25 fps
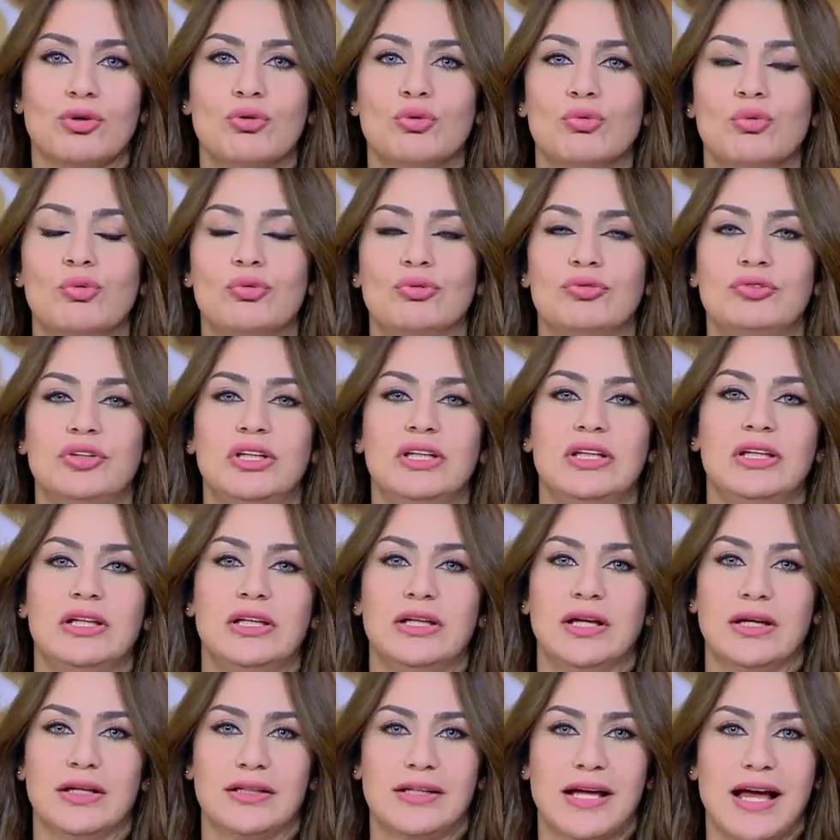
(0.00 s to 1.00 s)
وفي
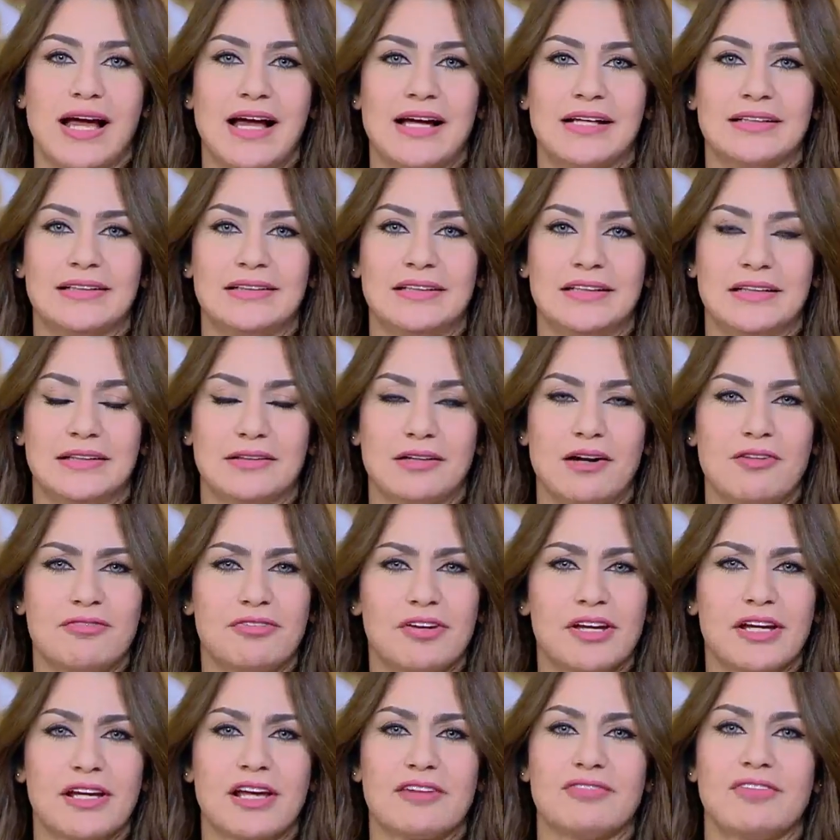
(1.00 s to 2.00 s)
يعني
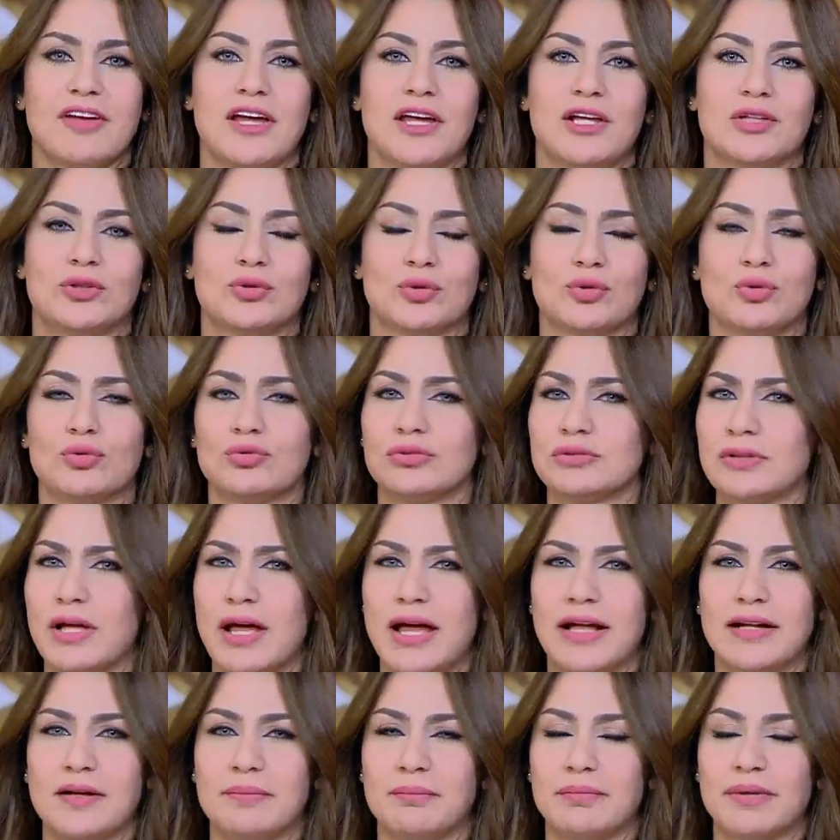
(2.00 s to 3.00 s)
رفع كفاءه الطرق
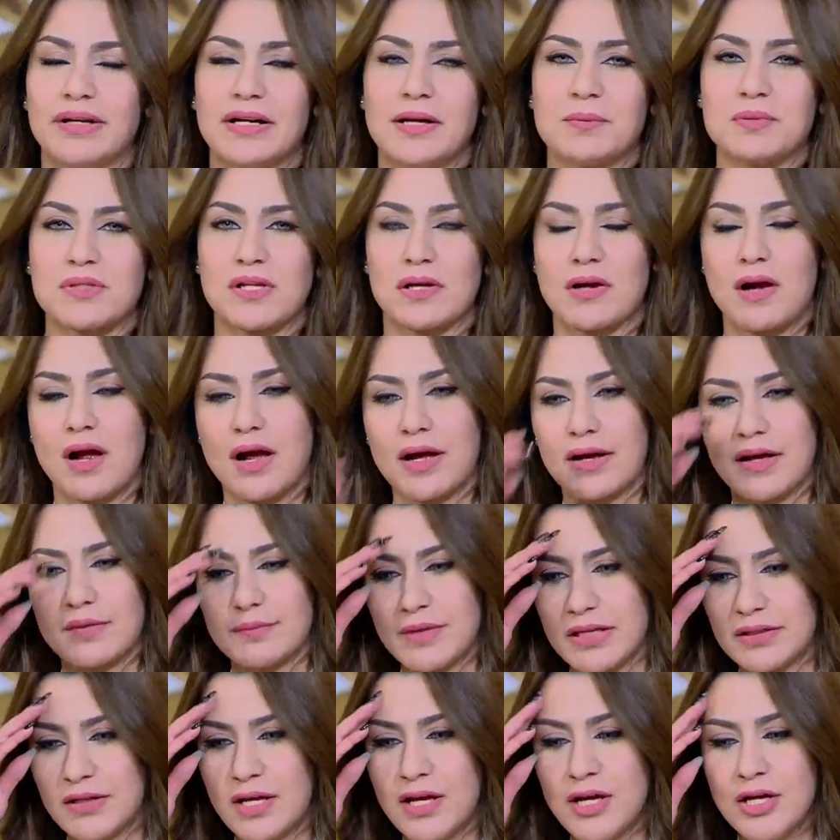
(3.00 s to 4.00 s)
انا امبارح بصراحه
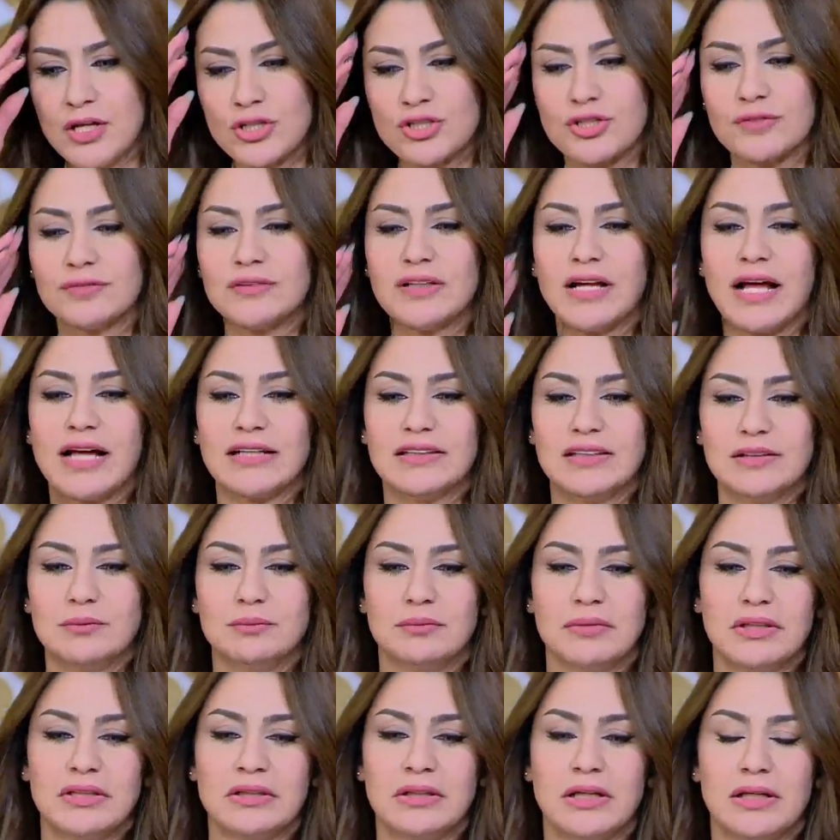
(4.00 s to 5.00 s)
كمان شفت العديد
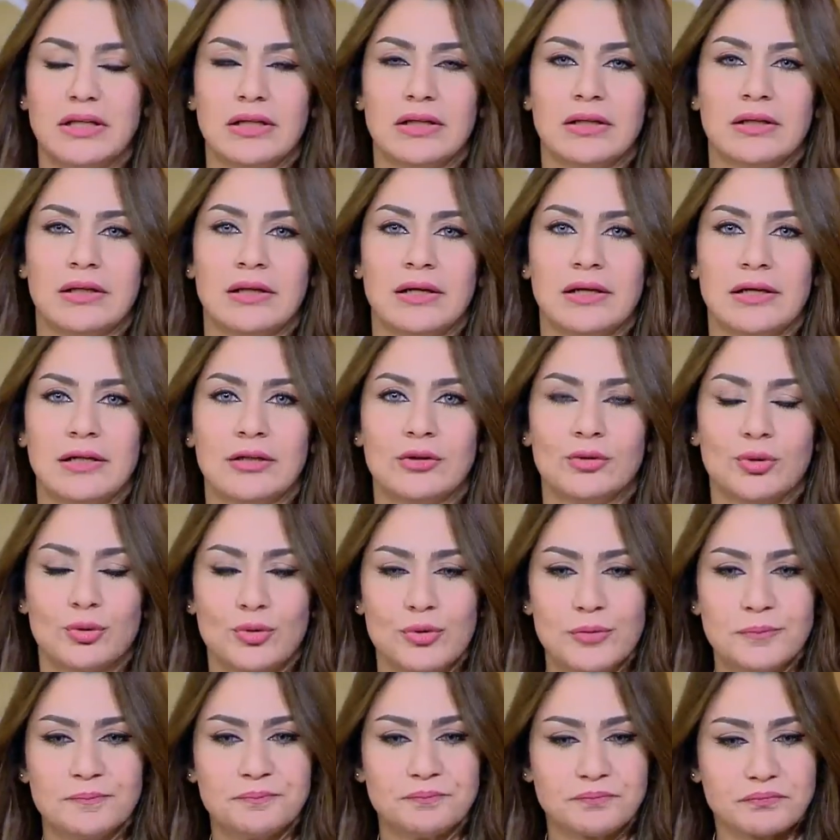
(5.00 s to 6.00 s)
من
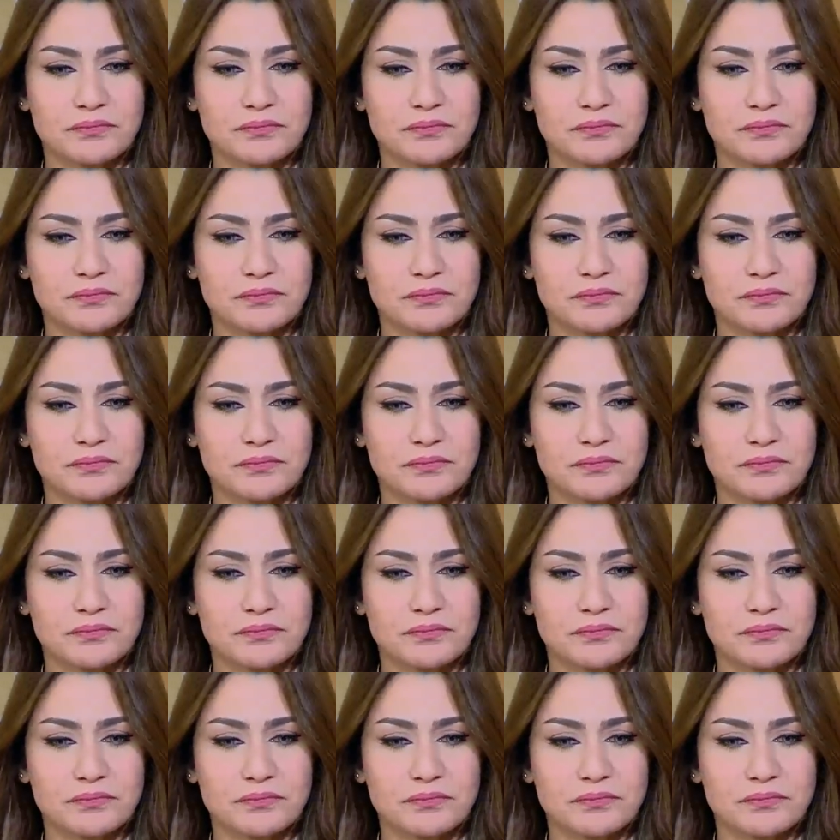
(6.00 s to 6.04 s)
الطرق